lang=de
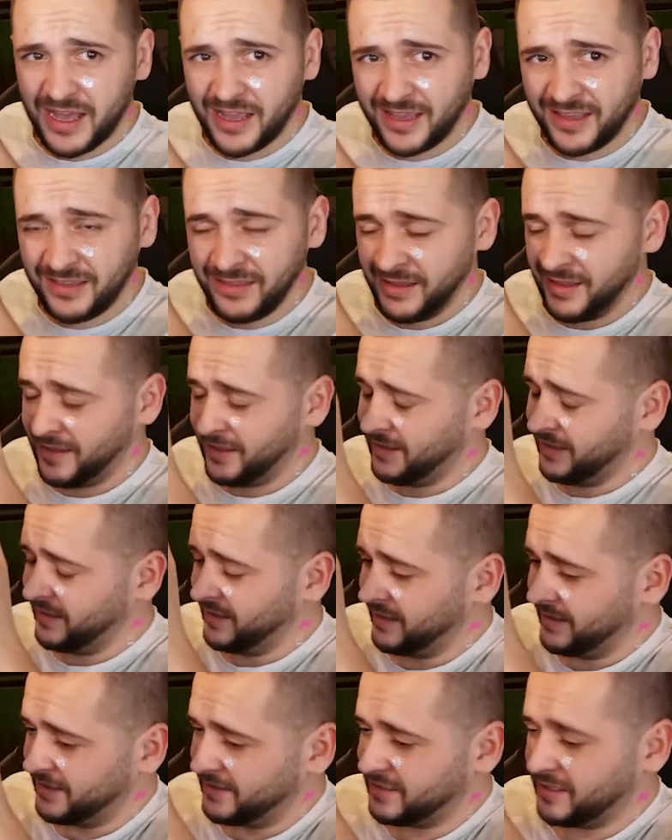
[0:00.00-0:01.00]
auf aufmachen.
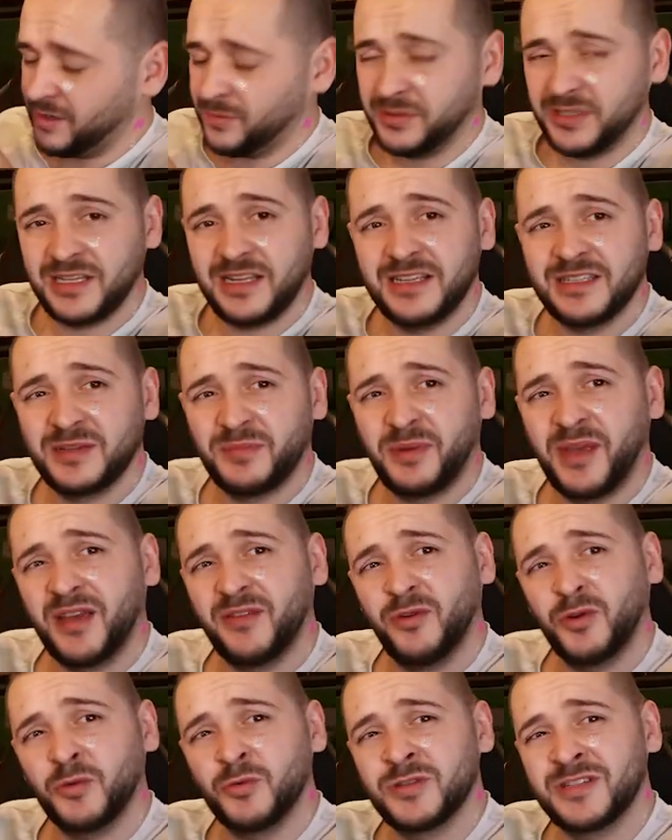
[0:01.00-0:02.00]
Ich glaube, das
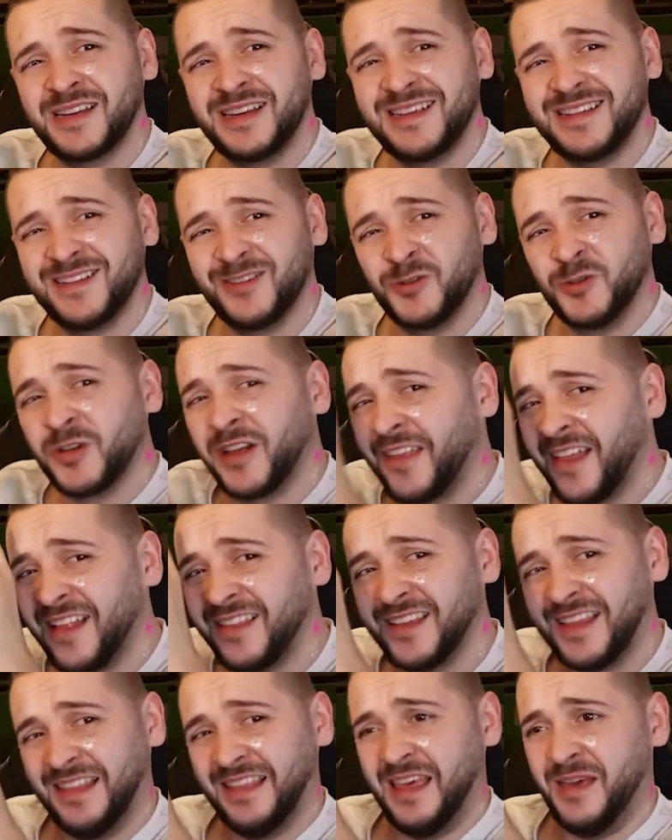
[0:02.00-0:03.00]
letzte Pack wird uns richtig
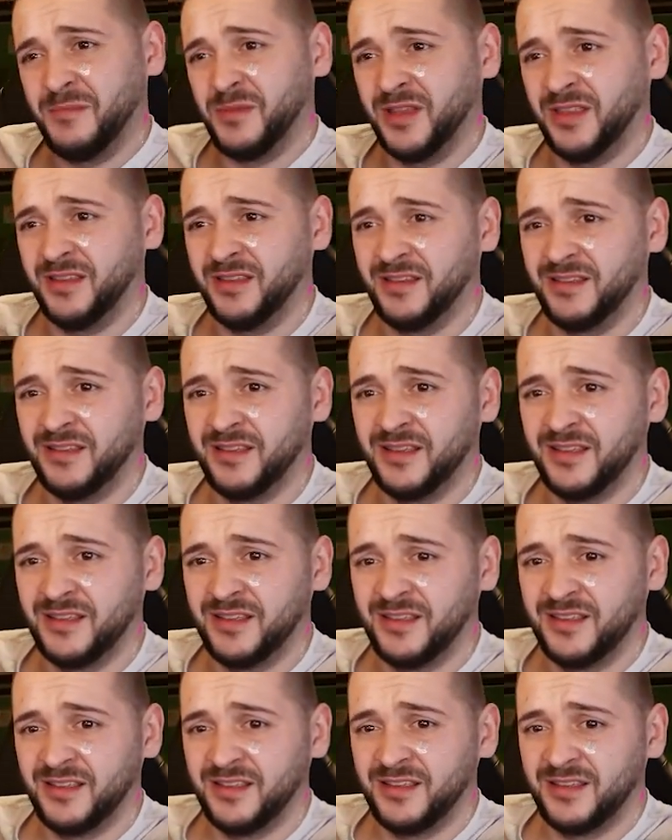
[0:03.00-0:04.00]
auseinandernehmen.
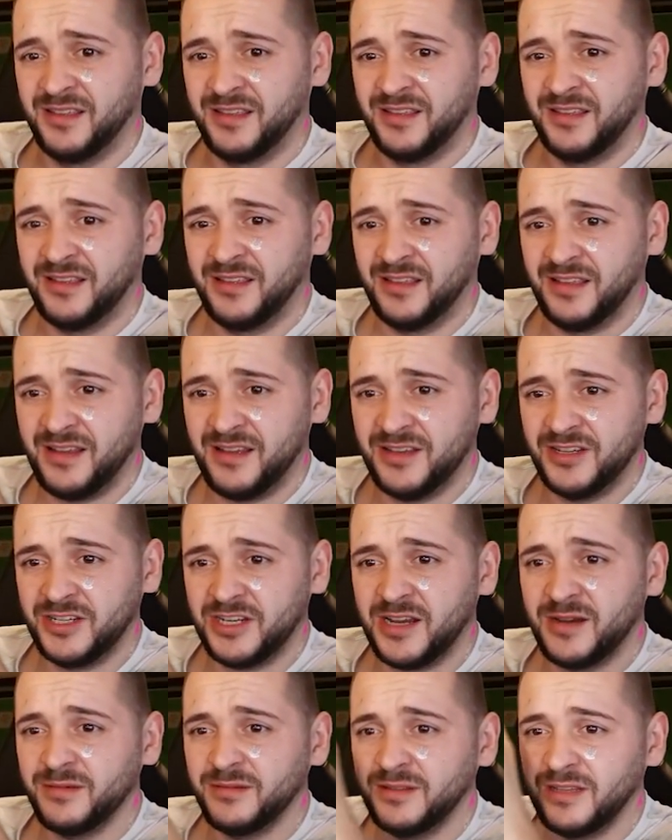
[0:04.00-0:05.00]

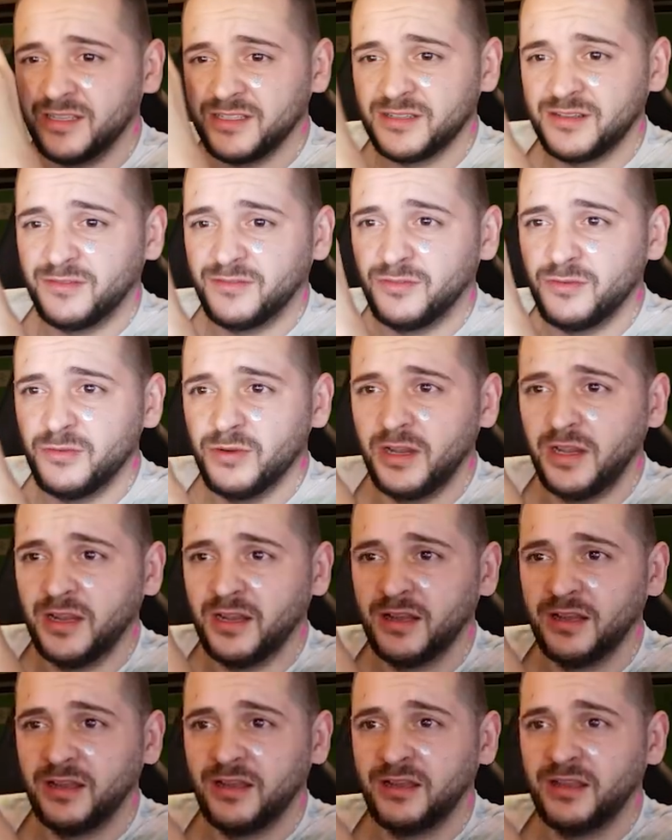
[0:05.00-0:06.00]
Ich habe das
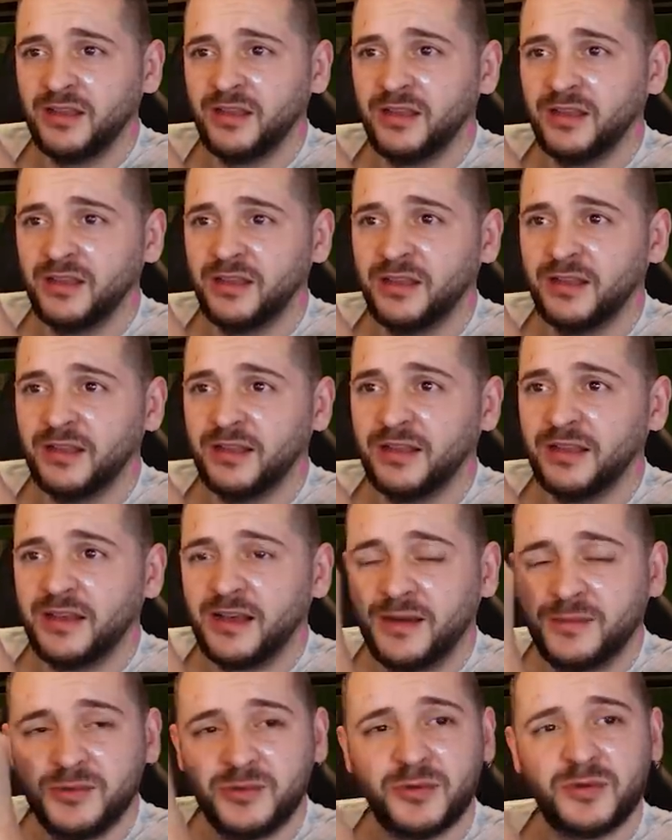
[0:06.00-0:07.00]
Gefühl,
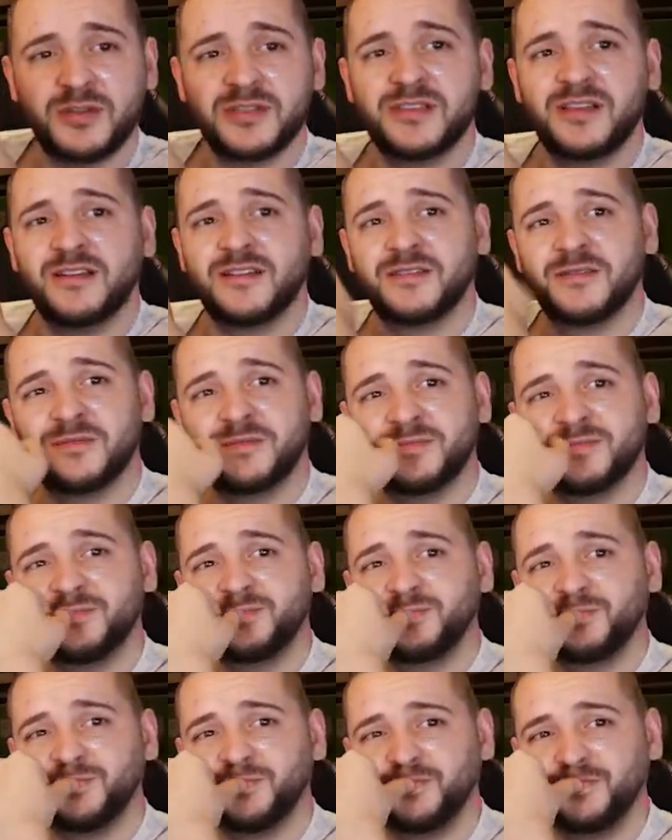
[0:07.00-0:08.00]
habe ich doch
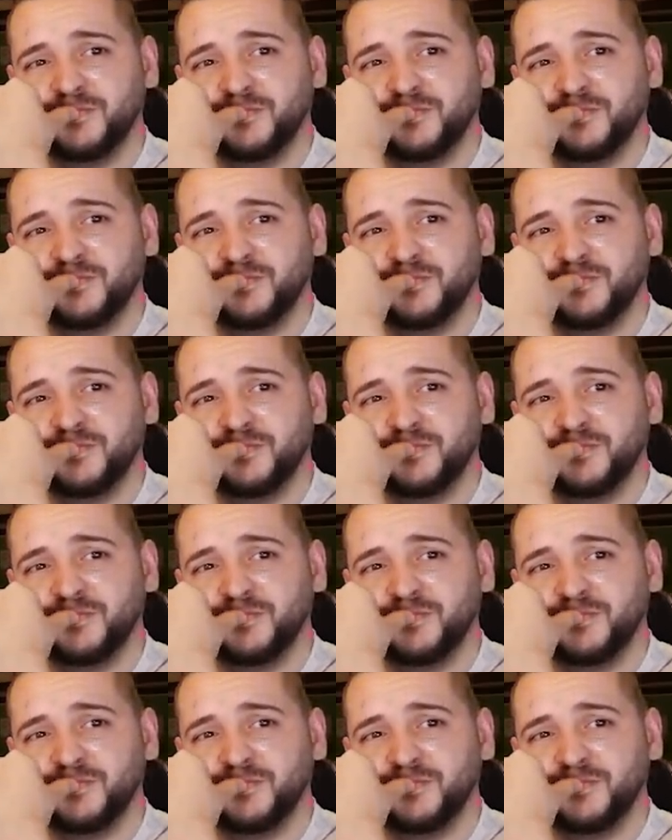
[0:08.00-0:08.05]
gesagt.